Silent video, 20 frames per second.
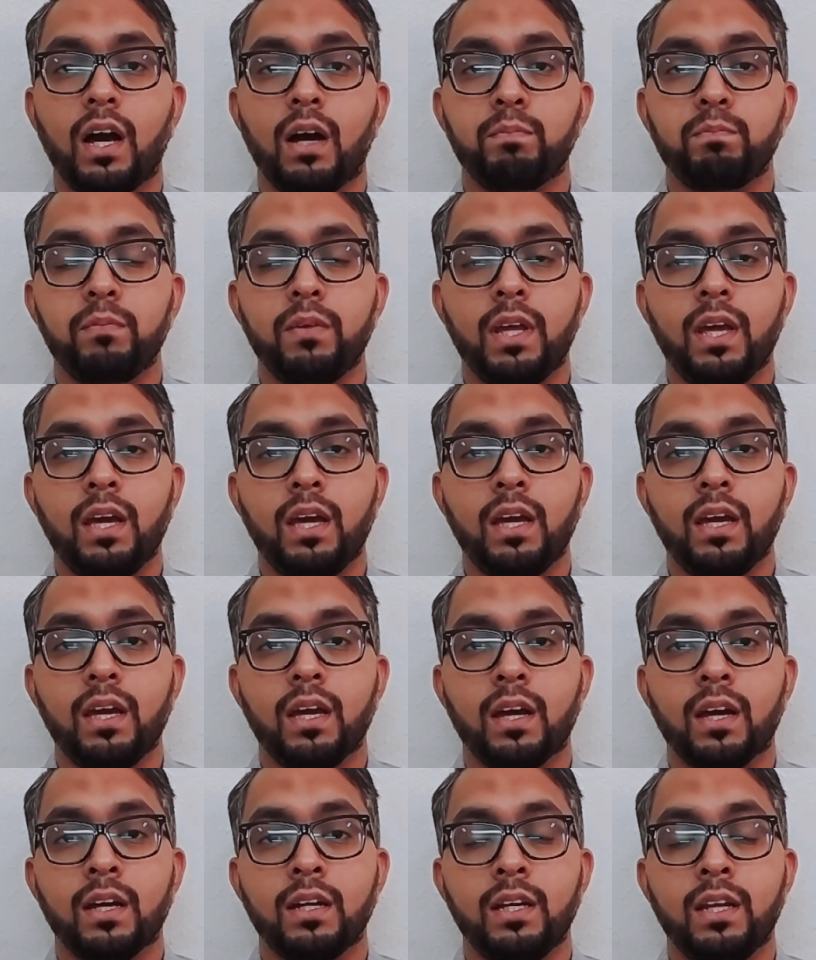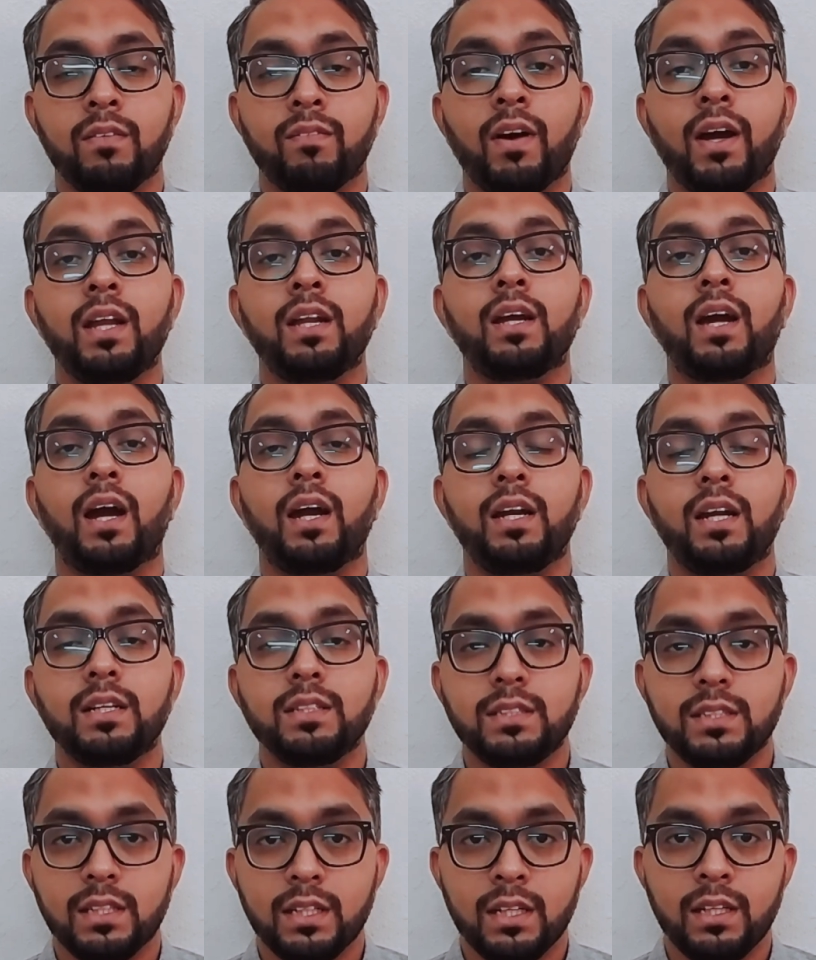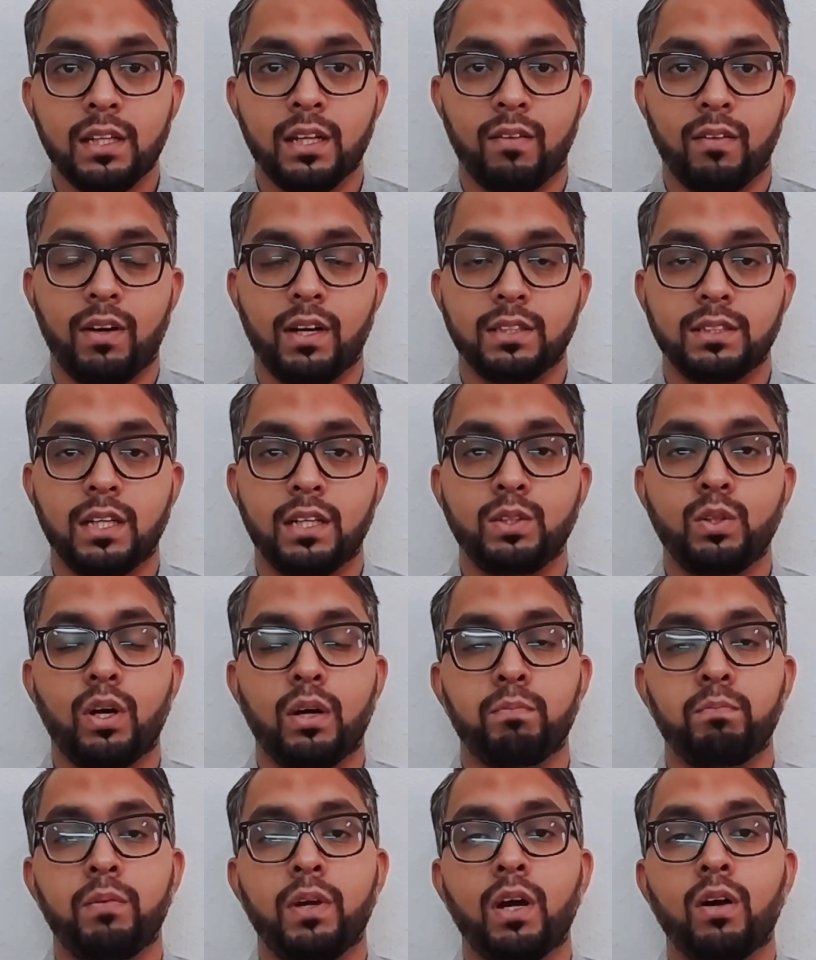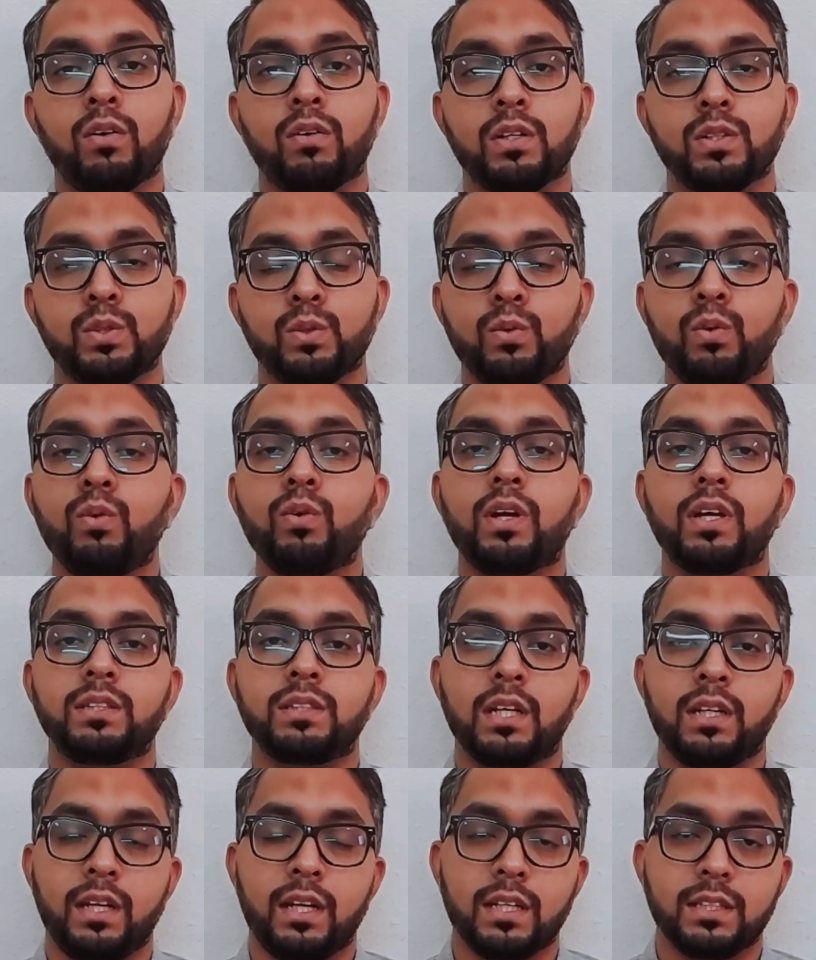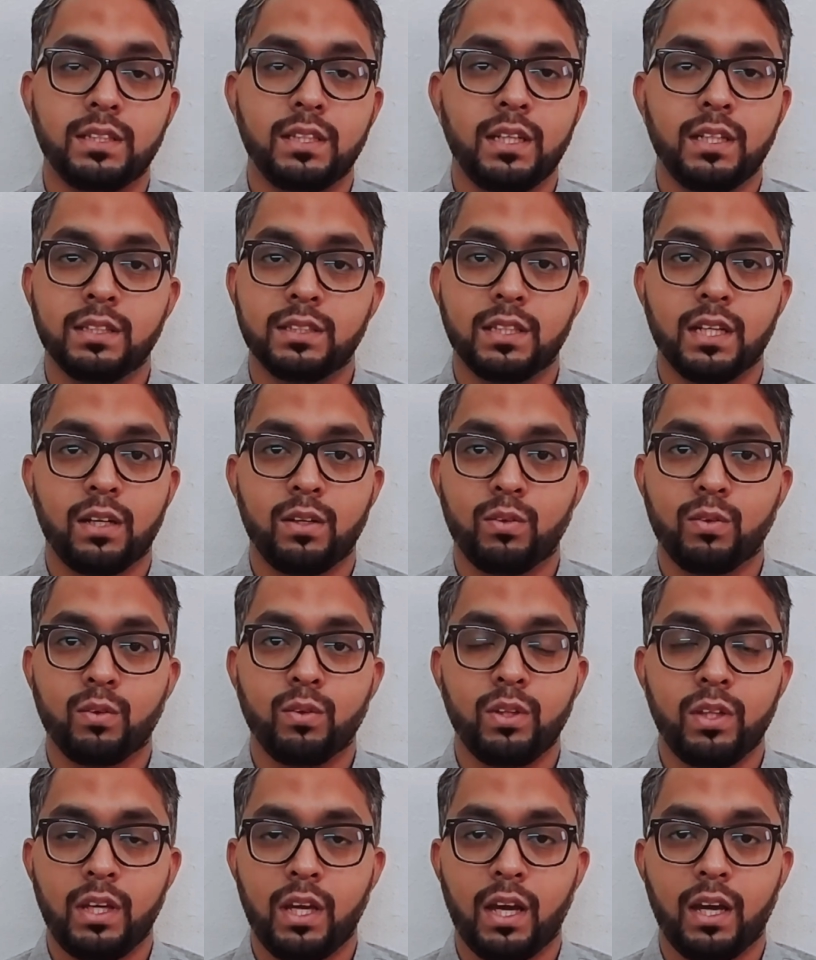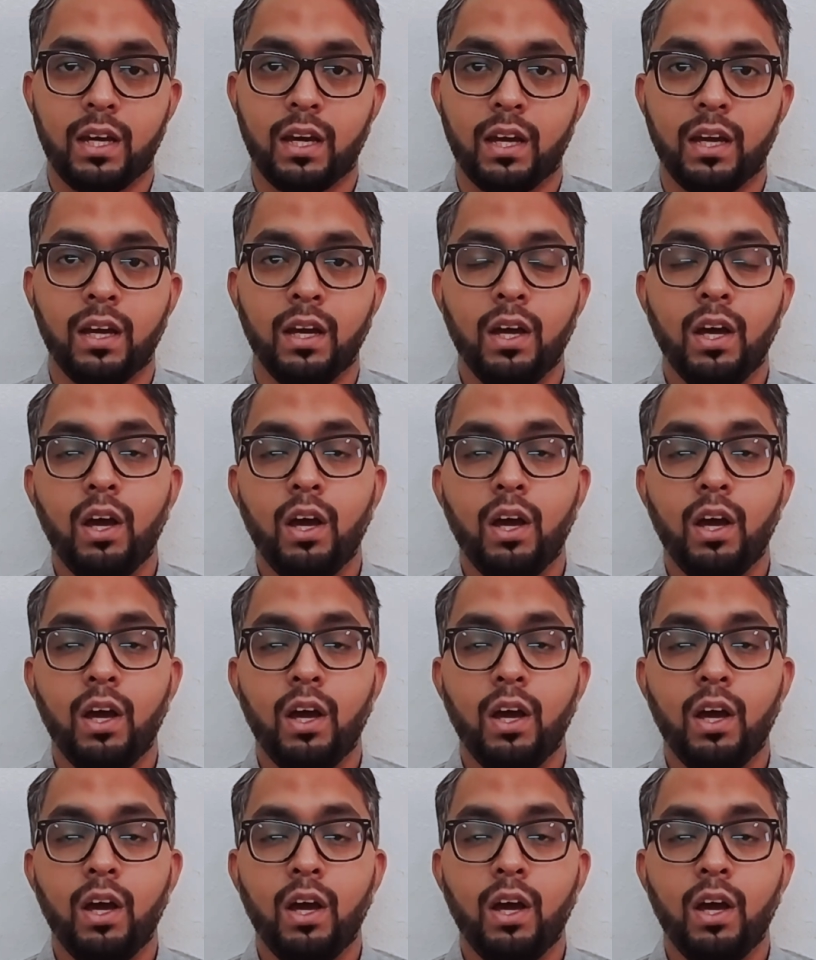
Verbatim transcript: अपने डिवाइन गाइडेंस से नवाजा जो अम्बिया और रसूलों के ज़रिए से इंसानों को दिए गए